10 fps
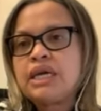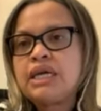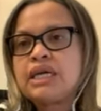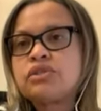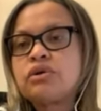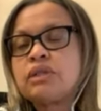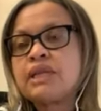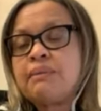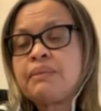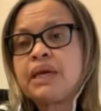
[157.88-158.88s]
y eso
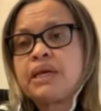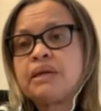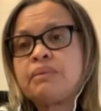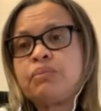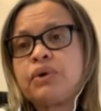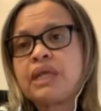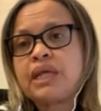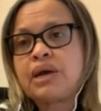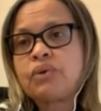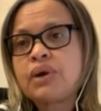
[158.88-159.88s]
también puede
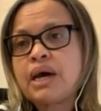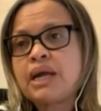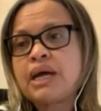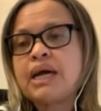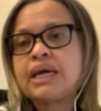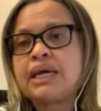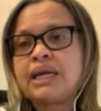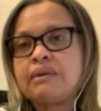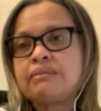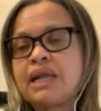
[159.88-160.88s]
dar lugar a
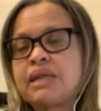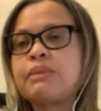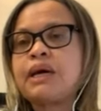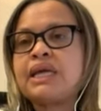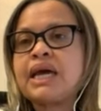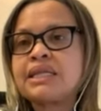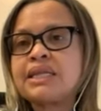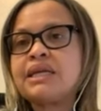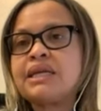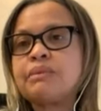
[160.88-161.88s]
que las
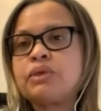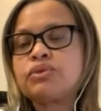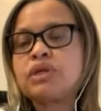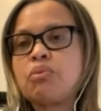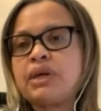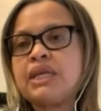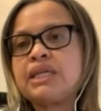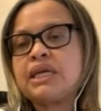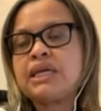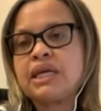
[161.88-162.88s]
variantes del virus
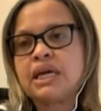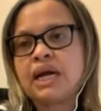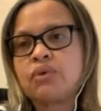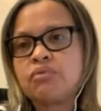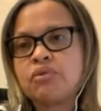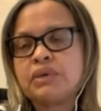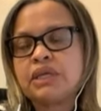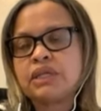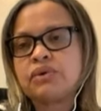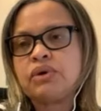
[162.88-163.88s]
aumenten y que en algún
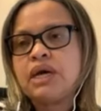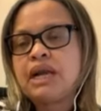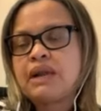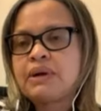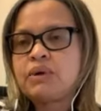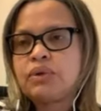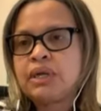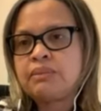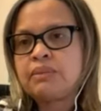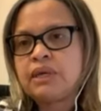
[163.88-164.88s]
momento la
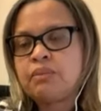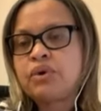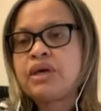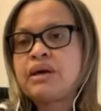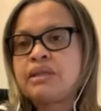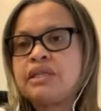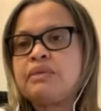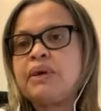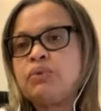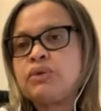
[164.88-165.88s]
vacuna eh, pueda
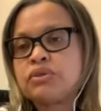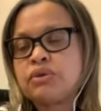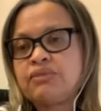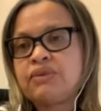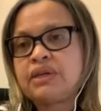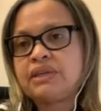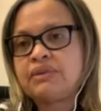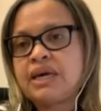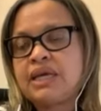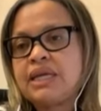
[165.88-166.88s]
disminuir su
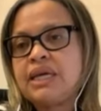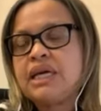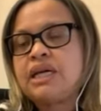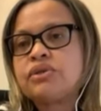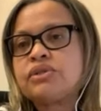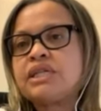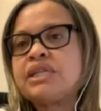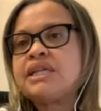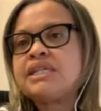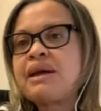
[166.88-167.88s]
efectividad. Entonces
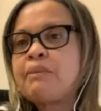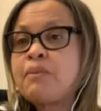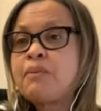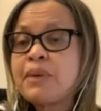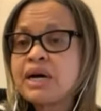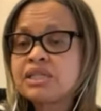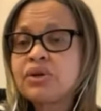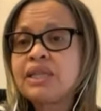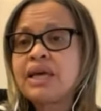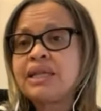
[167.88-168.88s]
necesitamos más
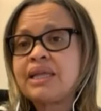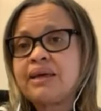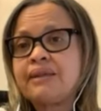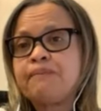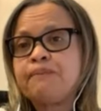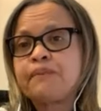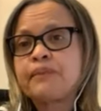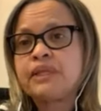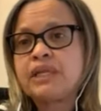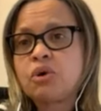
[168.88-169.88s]
solidaridad
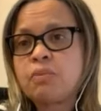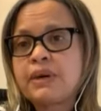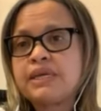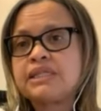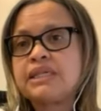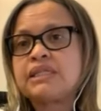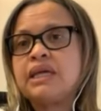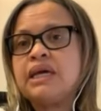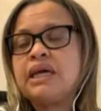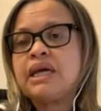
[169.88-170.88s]
de los países
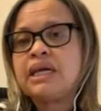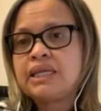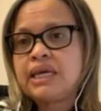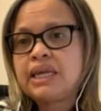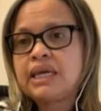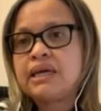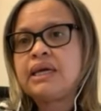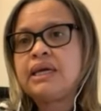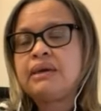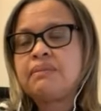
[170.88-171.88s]
que tienen
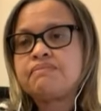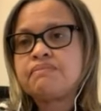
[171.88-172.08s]
eh,